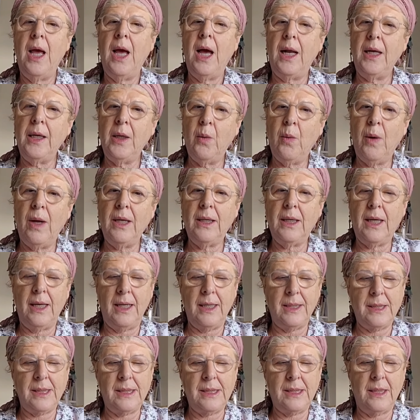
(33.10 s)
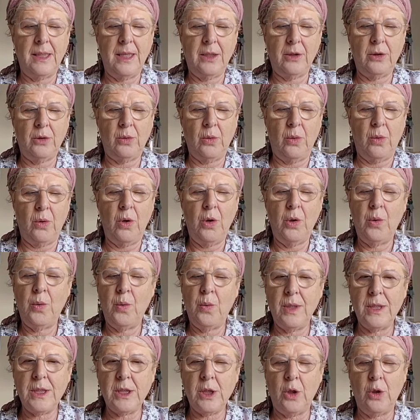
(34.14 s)
Al igual que el asesinato, no
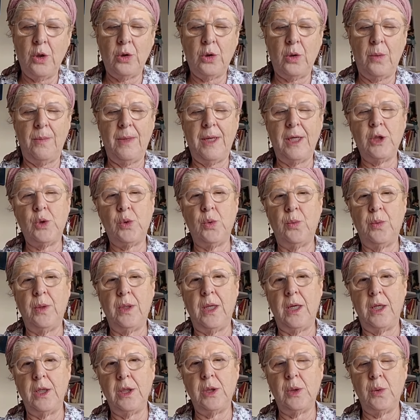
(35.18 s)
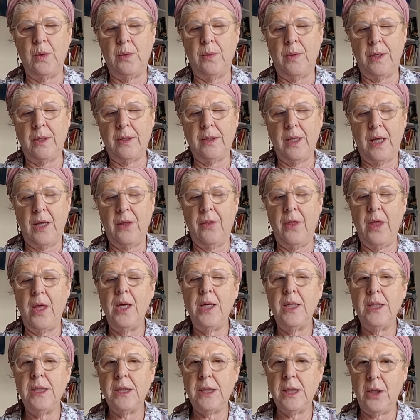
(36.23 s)
es solo tomar su vida y su libertad,
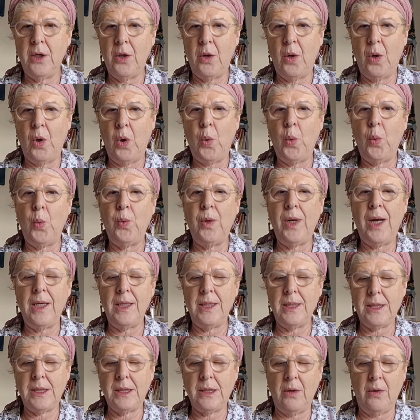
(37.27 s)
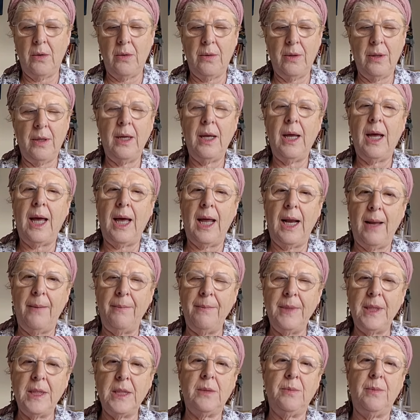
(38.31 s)
sino una lesión a la
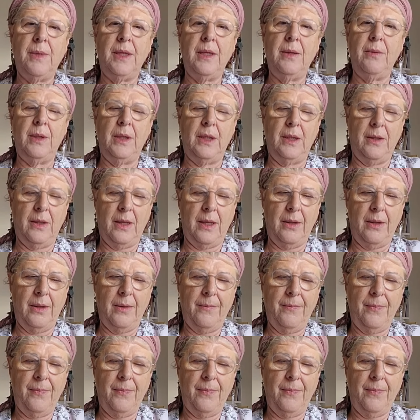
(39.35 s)
misma divinidad.